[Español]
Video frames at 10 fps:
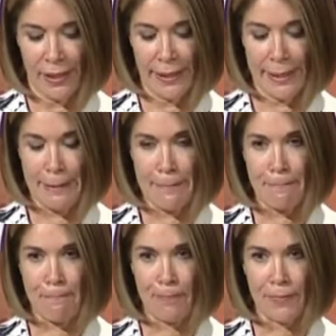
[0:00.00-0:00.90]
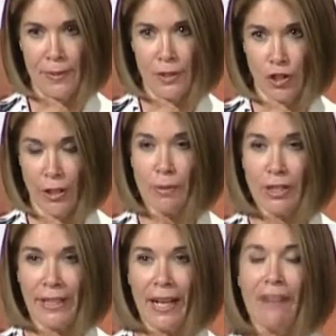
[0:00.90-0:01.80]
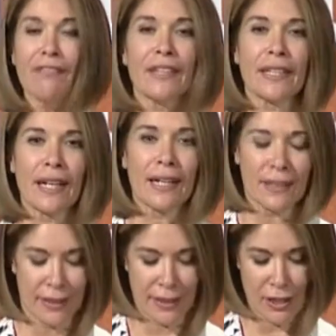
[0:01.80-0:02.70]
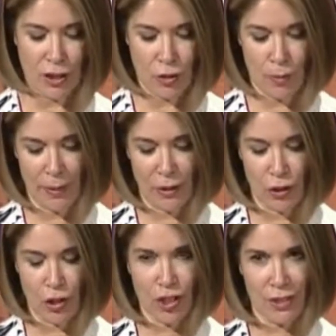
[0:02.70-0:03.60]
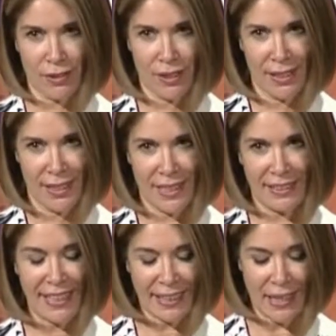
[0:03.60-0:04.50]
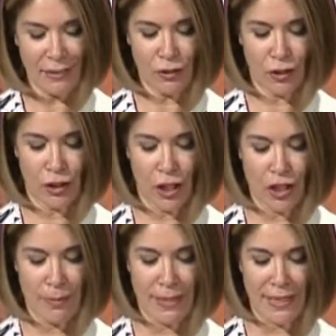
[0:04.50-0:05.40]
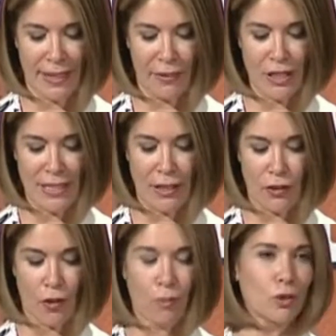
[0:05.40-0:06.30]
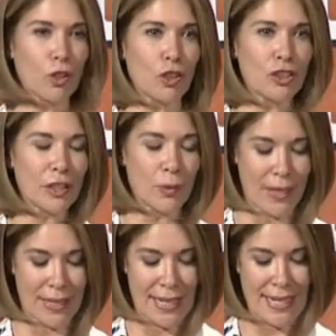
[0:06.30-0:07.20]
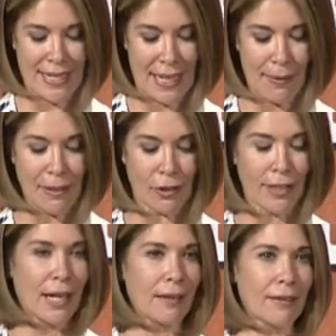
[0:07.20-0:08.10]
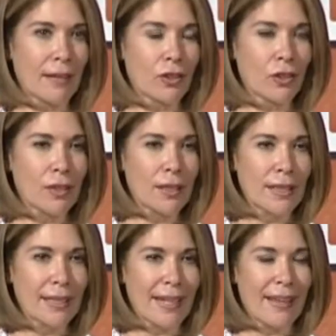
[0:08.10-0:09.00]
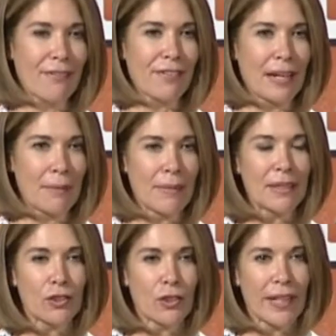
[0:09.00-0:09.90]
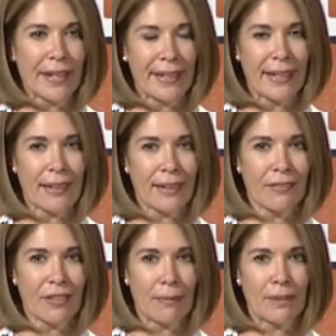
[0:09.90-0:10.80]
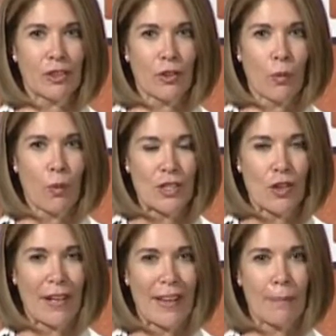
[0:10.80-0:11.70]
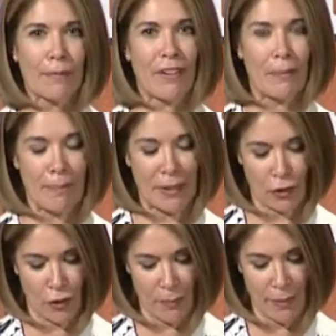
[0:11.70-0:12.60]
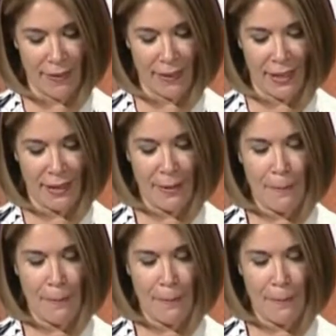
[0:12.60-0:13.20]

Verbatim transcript: Eh, nos tenemos que ir a África en estos momentos, esa tierra donde los investigadores de todo el mundo continúan excavando y analizando cada fragmento de arena, cada fragmento de hueso, cada fragmento de piedra